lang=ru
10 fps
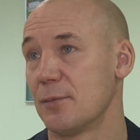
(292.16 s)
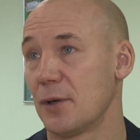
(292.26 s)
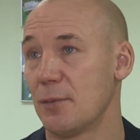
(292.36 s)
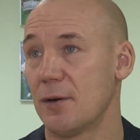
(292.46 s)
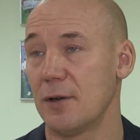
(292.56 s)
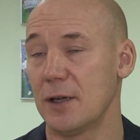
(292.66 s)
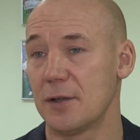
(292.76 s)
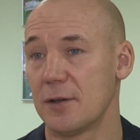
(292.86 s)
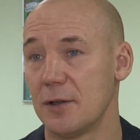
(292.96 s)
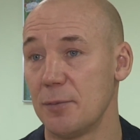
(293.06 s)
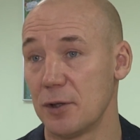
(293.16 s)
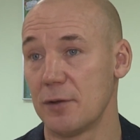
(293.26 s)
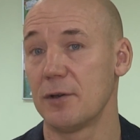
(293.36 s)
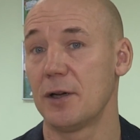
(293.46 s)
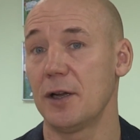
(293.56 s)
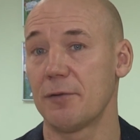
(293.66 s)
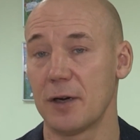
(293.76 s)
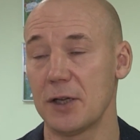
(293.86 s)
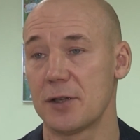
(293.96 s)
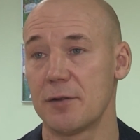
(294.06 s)
прибавлять именно в игре, в
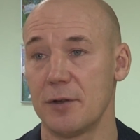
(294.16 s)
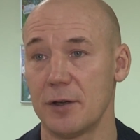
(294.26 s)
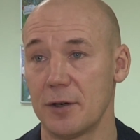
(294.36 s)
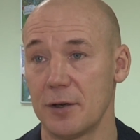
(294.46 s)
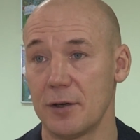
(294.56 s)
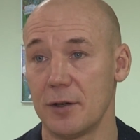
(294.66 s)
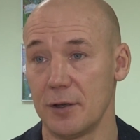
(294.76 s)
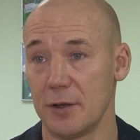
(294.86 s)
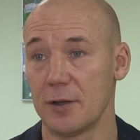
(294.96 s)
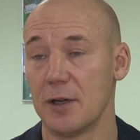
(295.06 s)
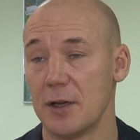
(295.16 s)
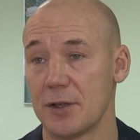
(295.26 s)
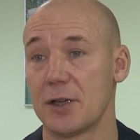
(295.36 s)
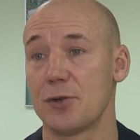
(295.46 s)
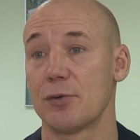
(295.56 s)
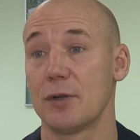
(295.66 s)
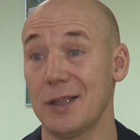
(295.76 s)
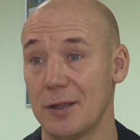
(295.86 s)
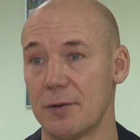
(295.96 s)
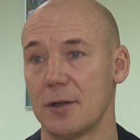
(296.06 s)
качестве игры и за счет
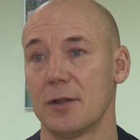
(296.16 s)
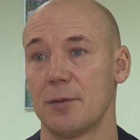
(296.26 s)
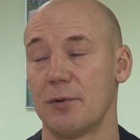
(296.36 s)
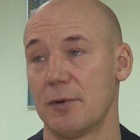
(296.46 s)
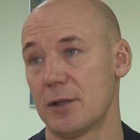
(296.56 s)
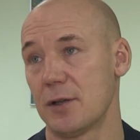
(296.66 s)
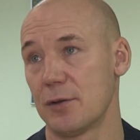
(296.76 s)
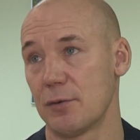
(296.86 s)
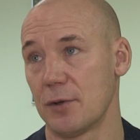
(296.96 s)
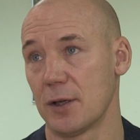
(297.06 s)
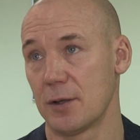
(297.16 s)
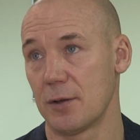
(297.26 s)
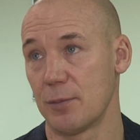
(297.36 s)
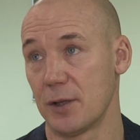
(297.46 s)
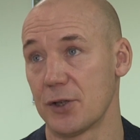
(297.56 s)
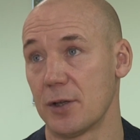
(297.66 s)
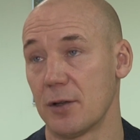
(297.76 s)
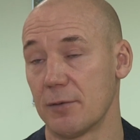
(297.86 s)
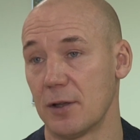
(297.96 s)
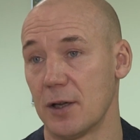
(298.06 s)
этого добиваться результата
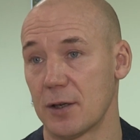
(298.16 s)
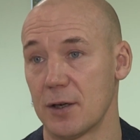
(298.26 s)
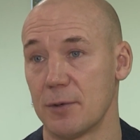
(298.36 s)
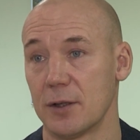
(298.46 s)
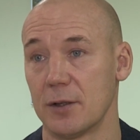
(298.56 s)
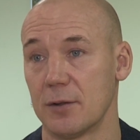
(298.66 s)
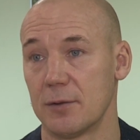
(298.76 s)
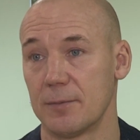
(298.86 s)
положительного для команды.